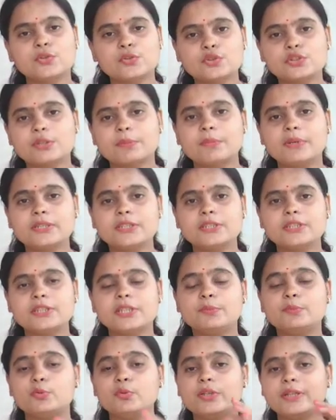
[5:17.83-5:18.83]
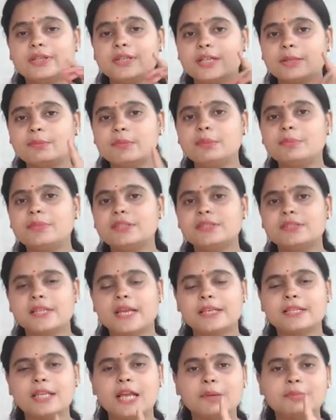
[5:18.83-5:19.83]
तो समझ लीजिए पूरी गर्मी बीत
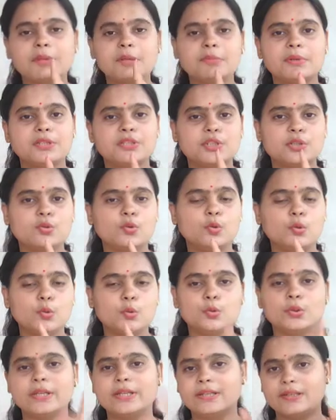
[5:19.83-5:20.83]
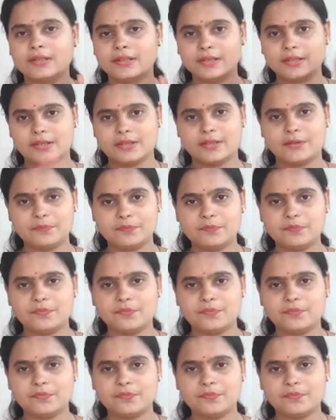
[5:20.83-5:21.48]
जाएगी आपके बच्चे को लू नहीं लगेगा